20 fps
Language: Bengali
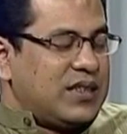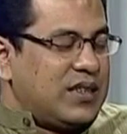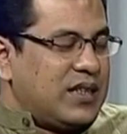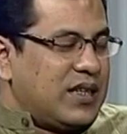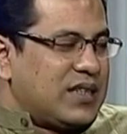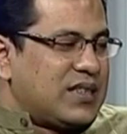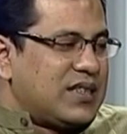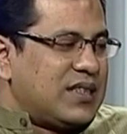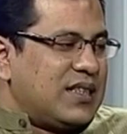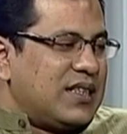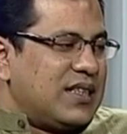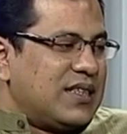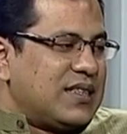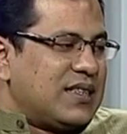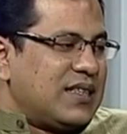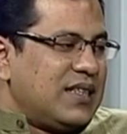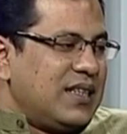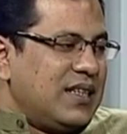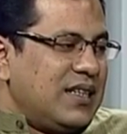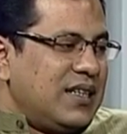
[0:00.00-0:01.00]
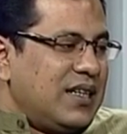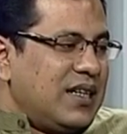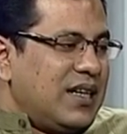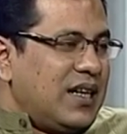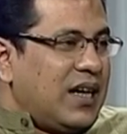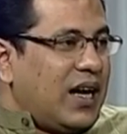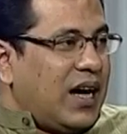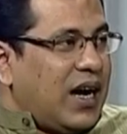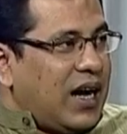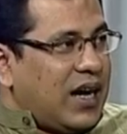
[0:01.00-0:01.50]
ডিরেকশন দিয়েছেন
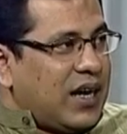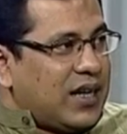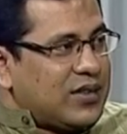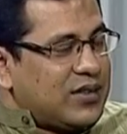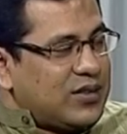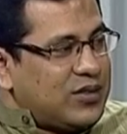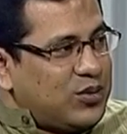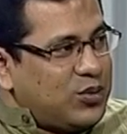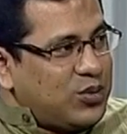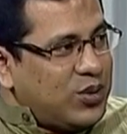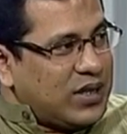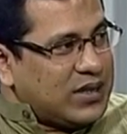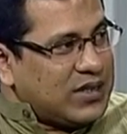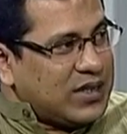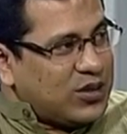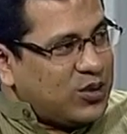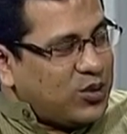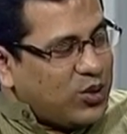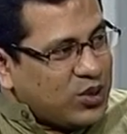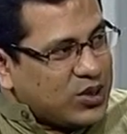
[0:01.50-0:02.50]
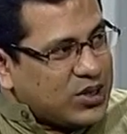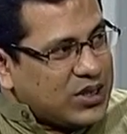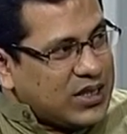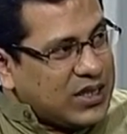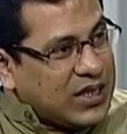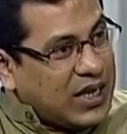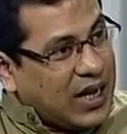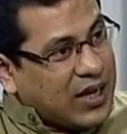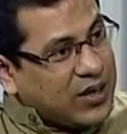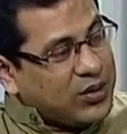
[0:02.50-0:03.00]
আর দু হাজার দশে
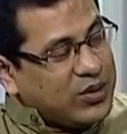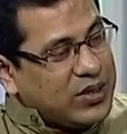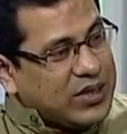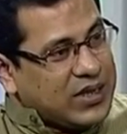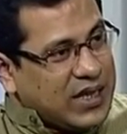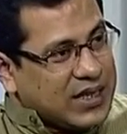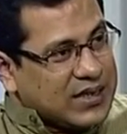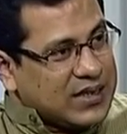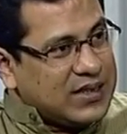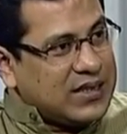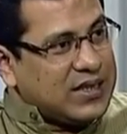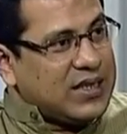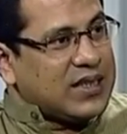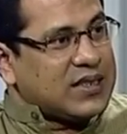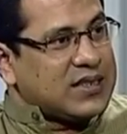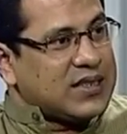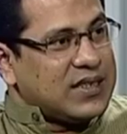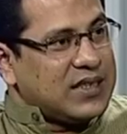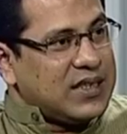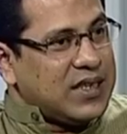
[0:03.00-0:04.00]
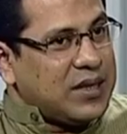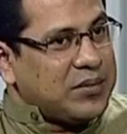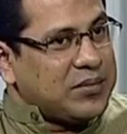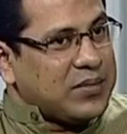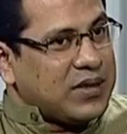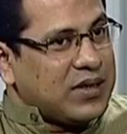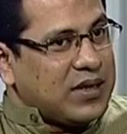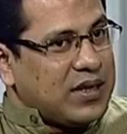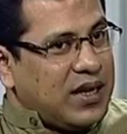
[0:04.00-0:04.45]
নাগরিকে একটা ডিরেকশন দিলাম